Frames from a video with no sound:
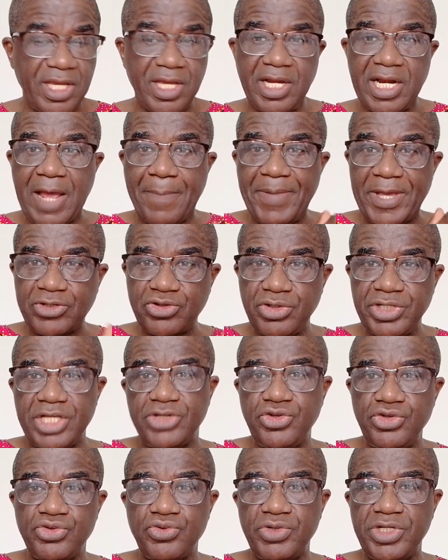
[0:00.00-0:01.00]
La personne est
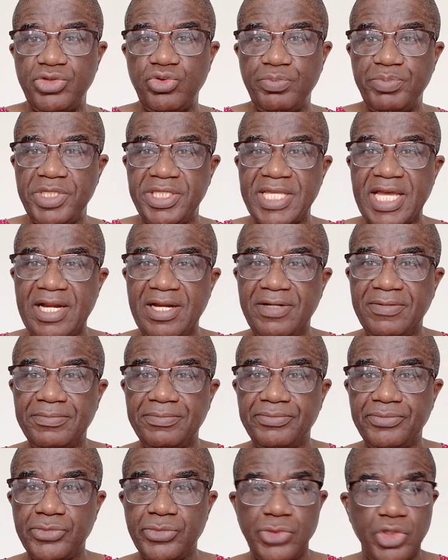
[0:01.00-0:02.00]
sur son lit d'hôpital.
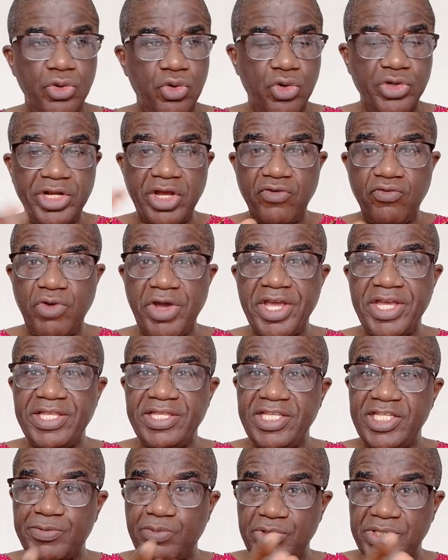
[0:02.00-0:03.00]
On envoie un
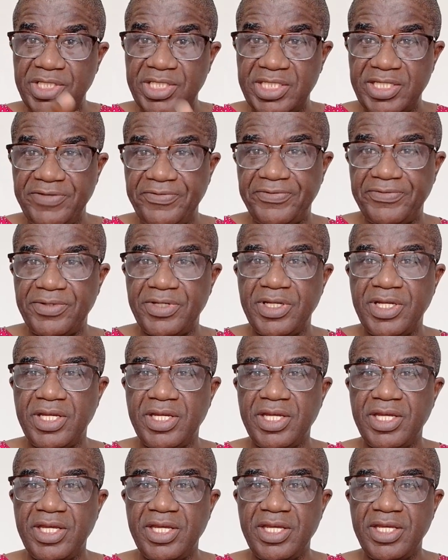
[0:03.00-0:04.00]
dispositif
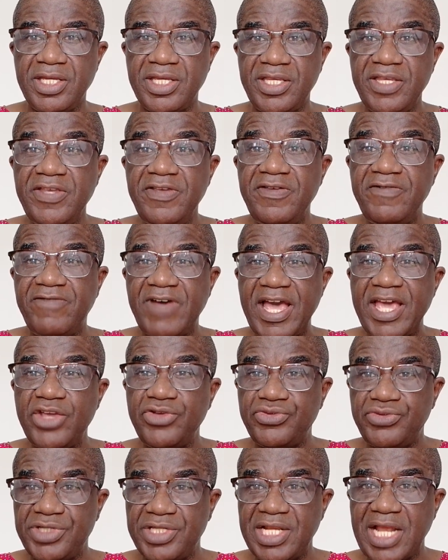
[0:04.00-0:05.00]
qui va
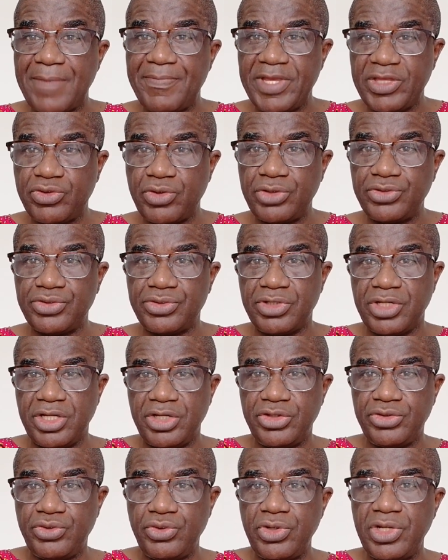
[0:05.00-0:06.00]
utiliser la méthode
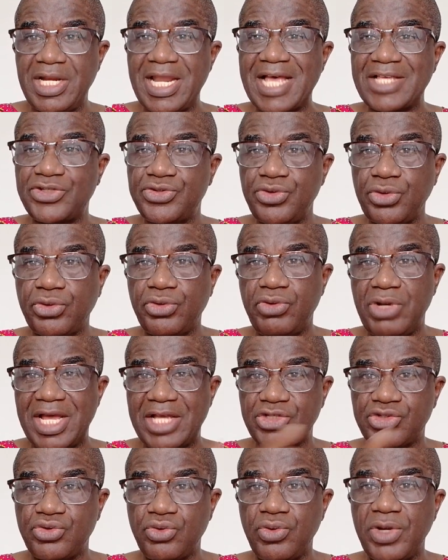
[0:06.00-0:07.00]
de la
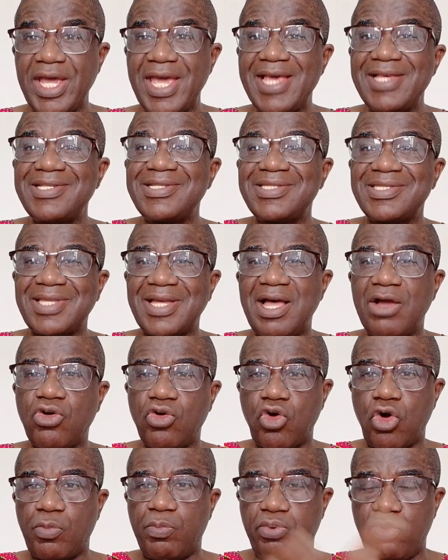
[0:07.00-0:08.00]
circulation
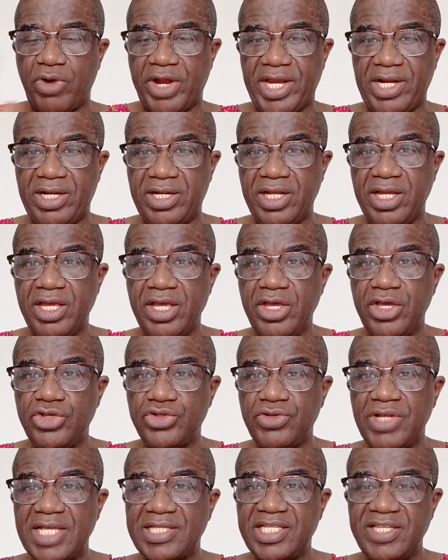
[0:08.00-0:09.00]
extracorporelle.
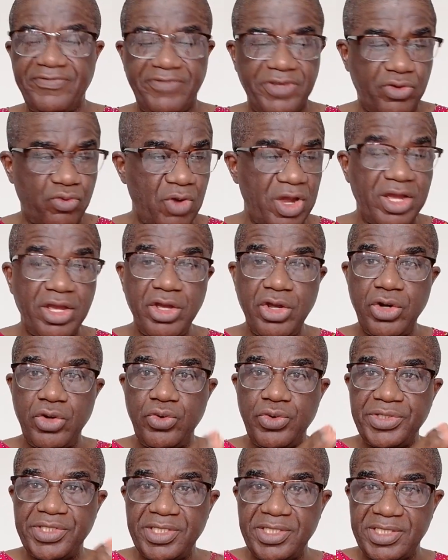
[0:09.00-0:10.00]
Cela signifie quoi
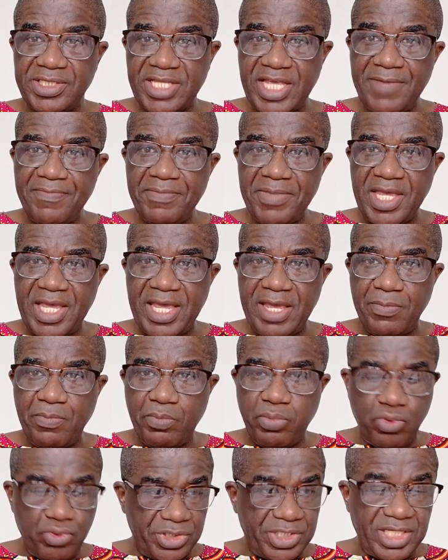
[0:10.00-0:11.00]
Le système est
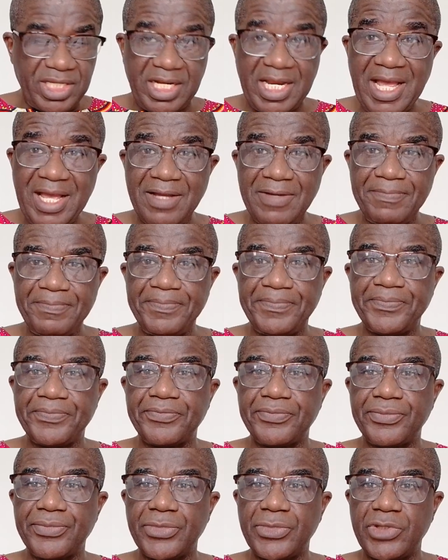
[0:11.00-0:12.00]
posé là,
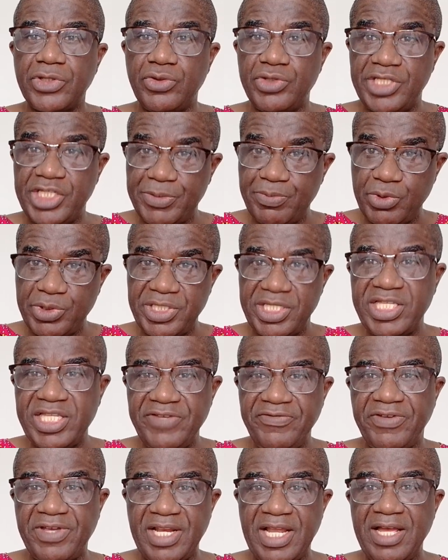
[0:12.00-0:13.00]
le
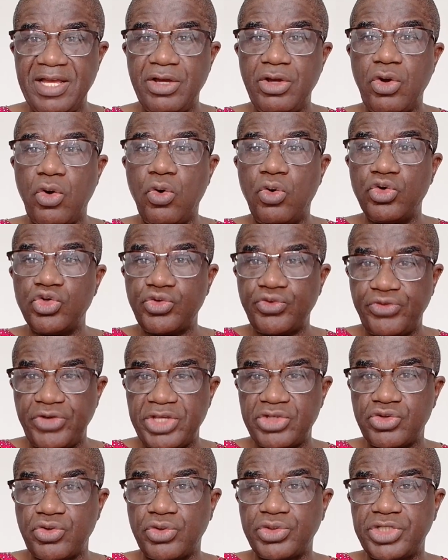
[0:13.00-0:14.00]
dispositif est là, on se fait
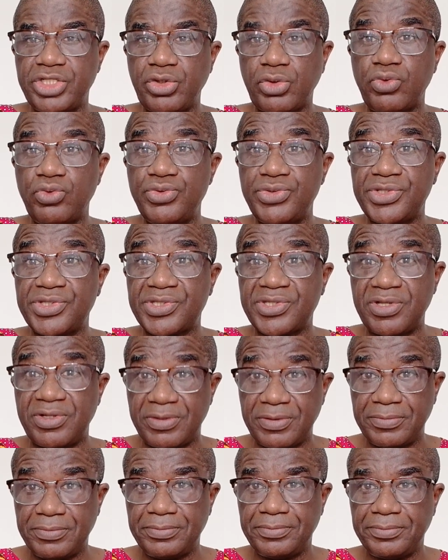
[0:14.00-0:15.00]
sortir le
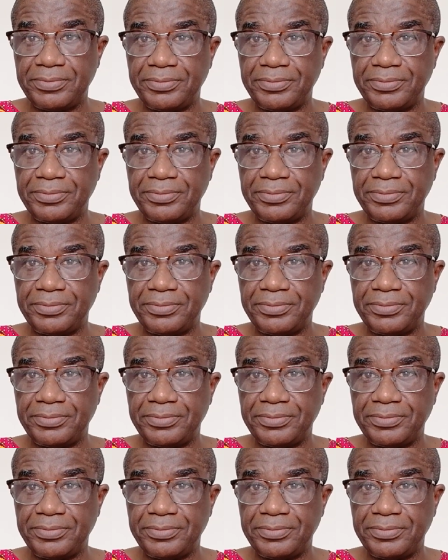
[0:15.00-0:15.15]
sang